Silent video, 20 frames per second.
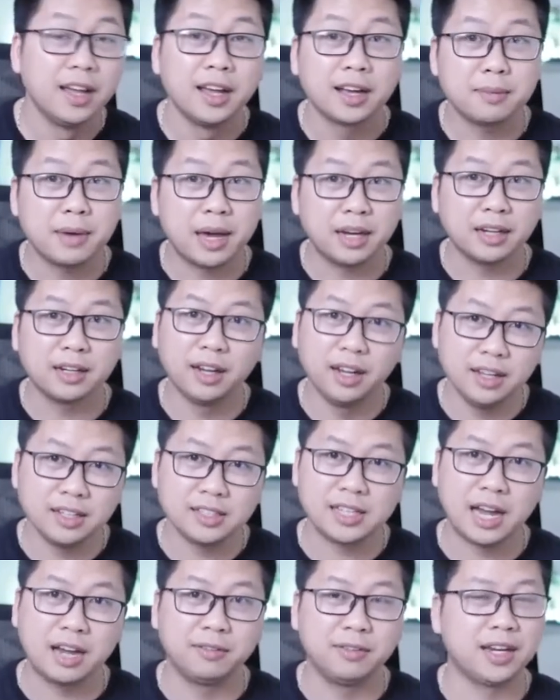Các bạn nghĩ
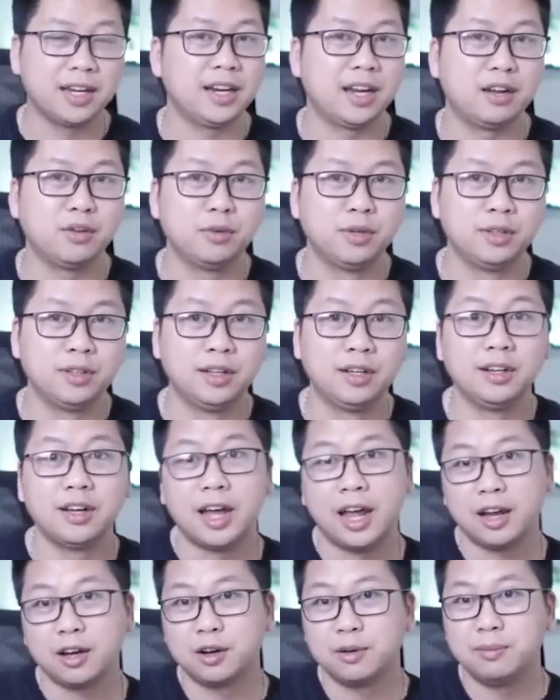sao về cách đánh của tớ?
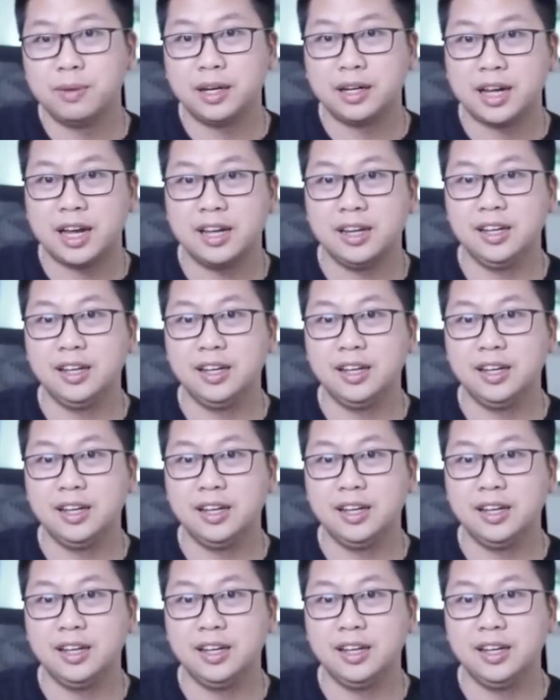Hãy comment ngay